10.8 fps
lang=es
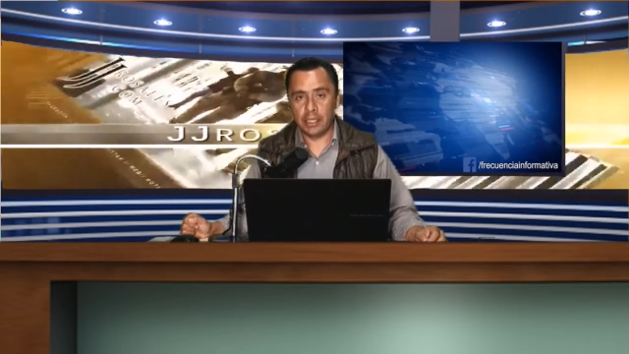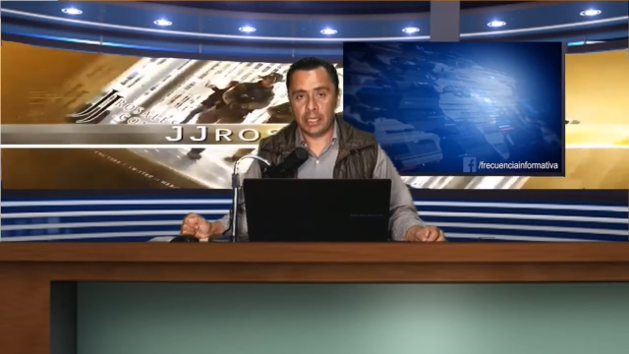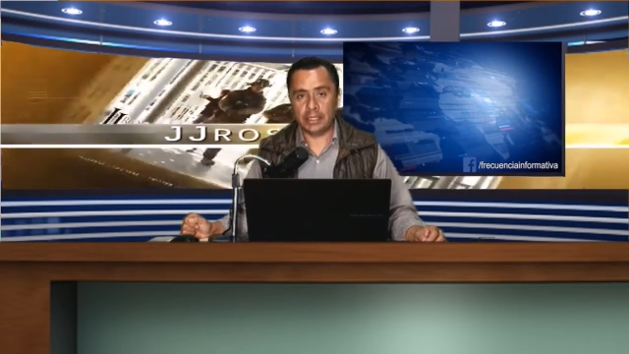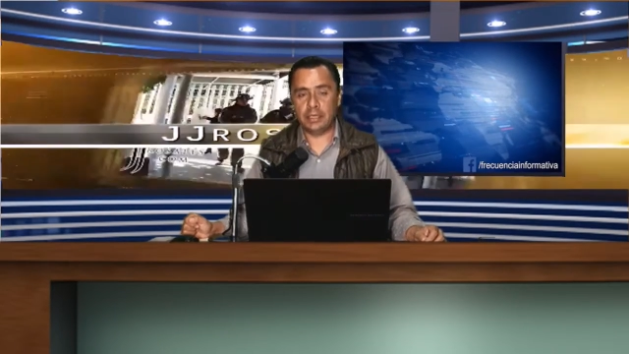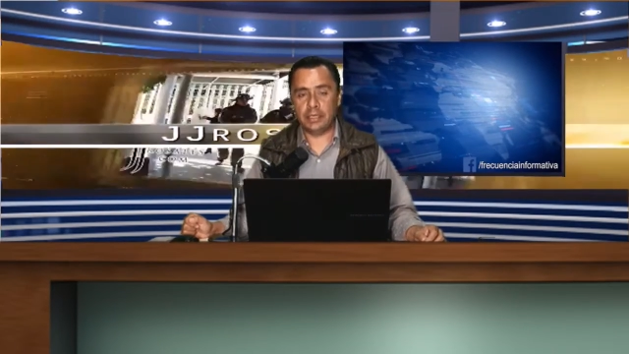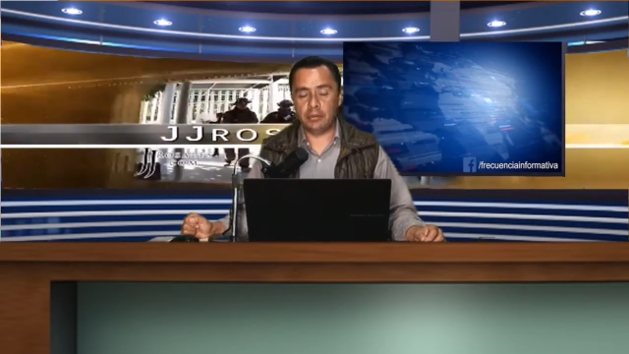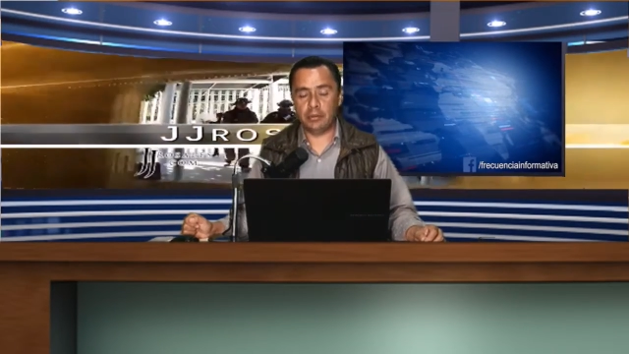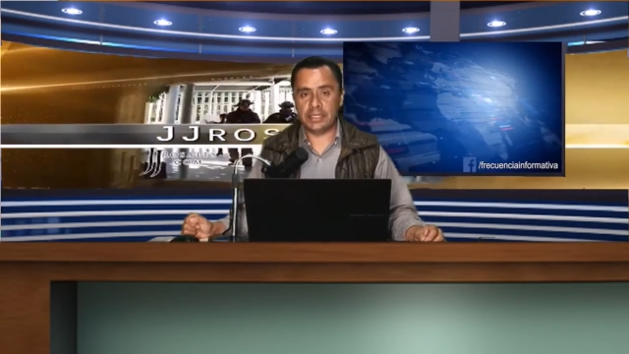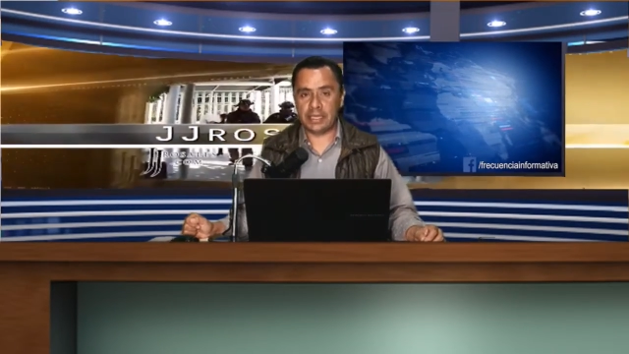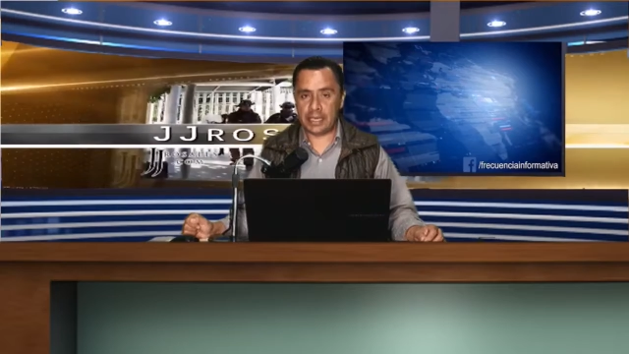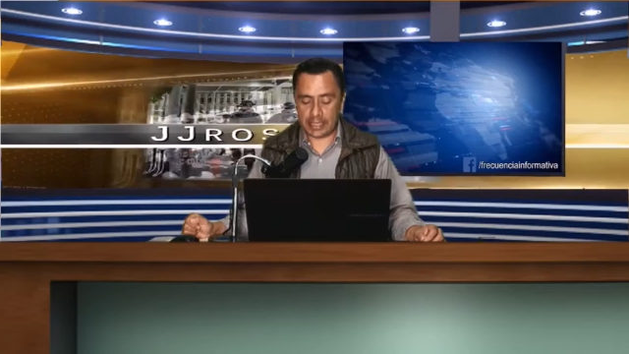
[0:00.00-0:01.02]
así lo
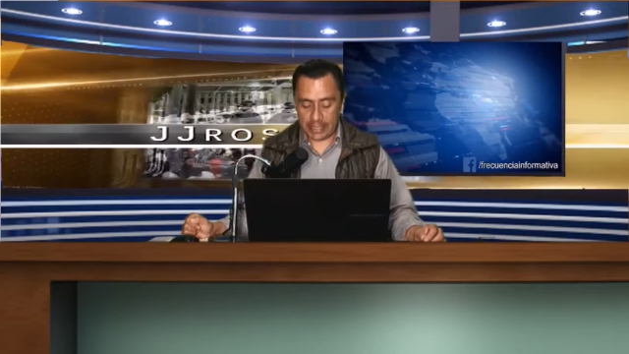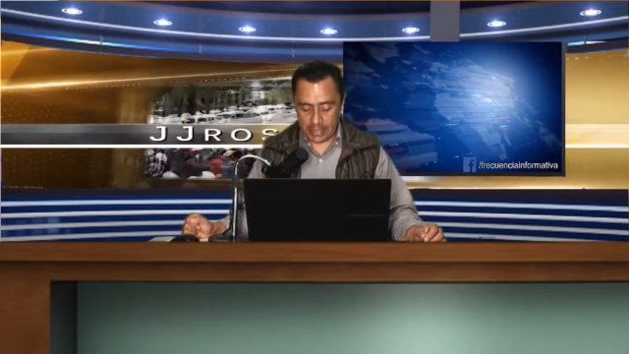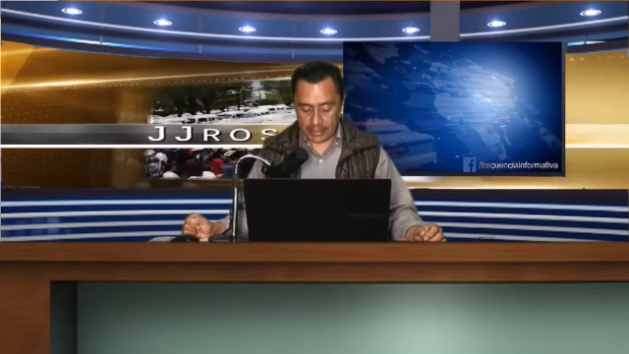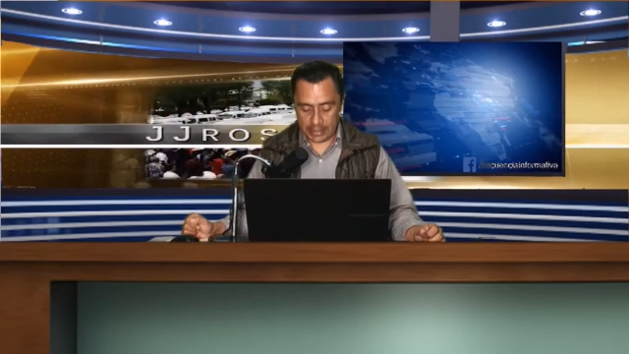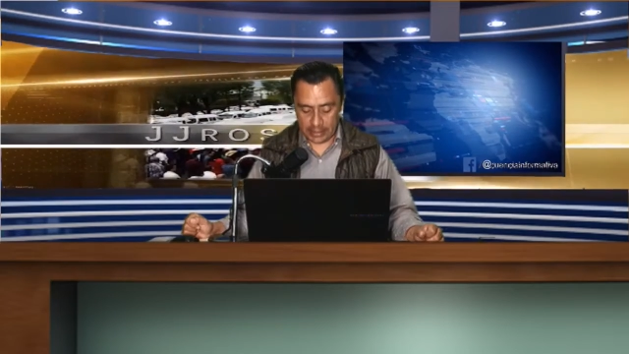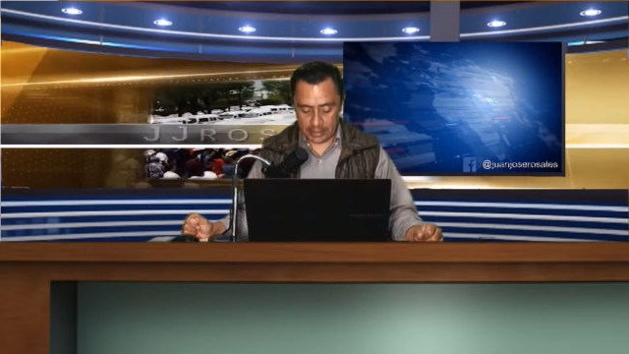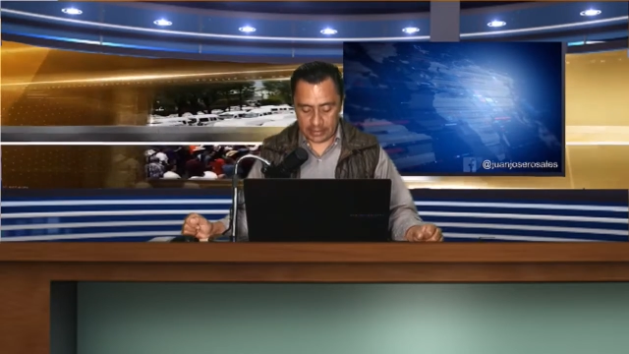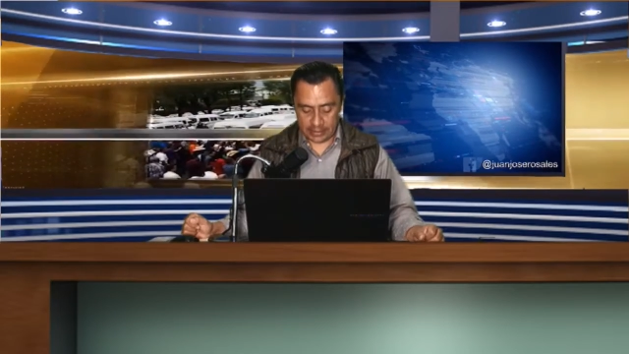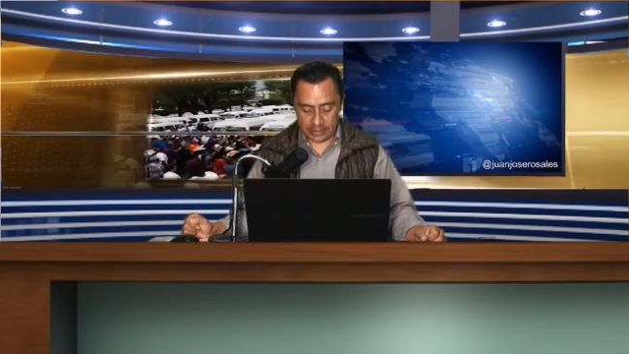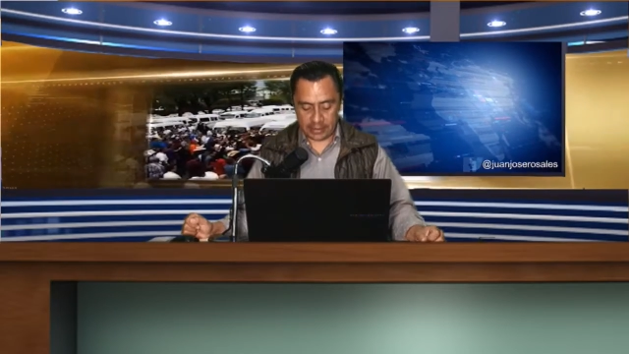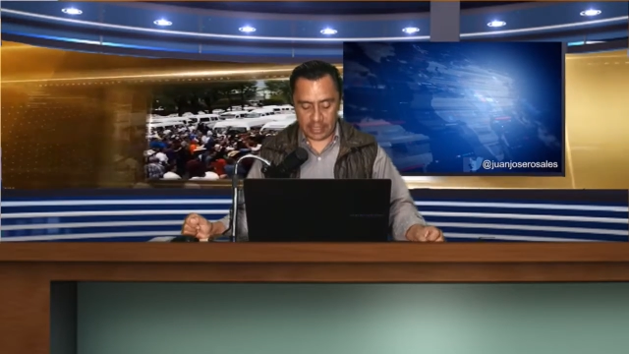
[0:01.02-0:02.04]
dice, y que
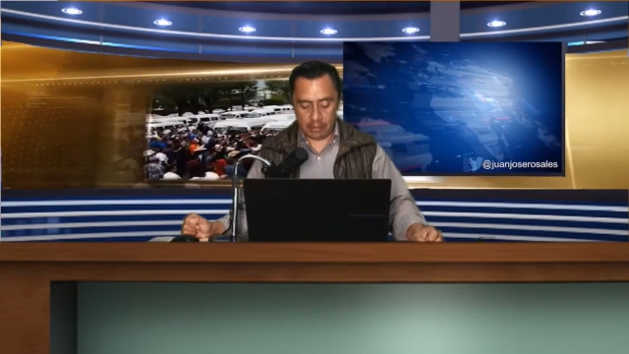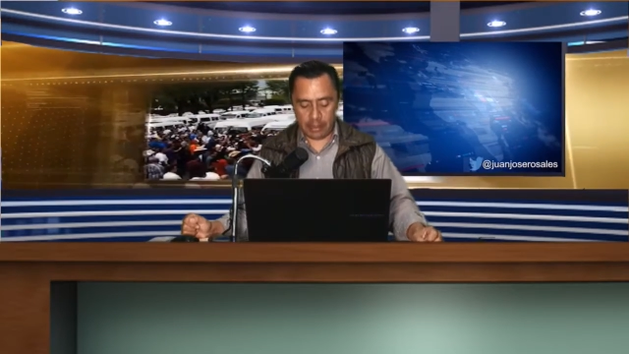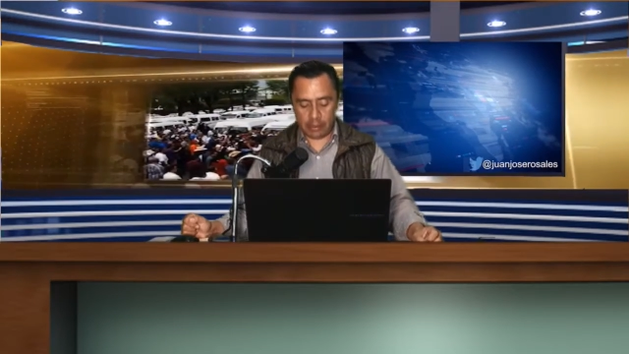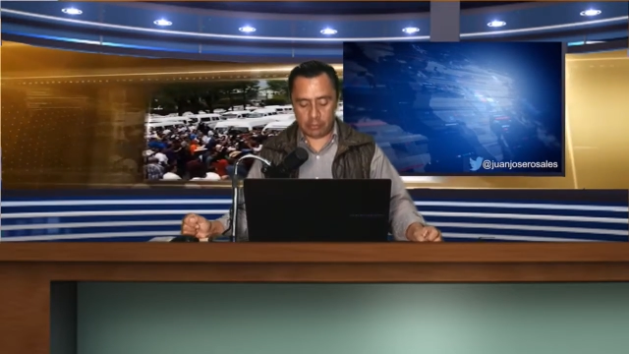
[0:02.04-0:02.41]
necesitaba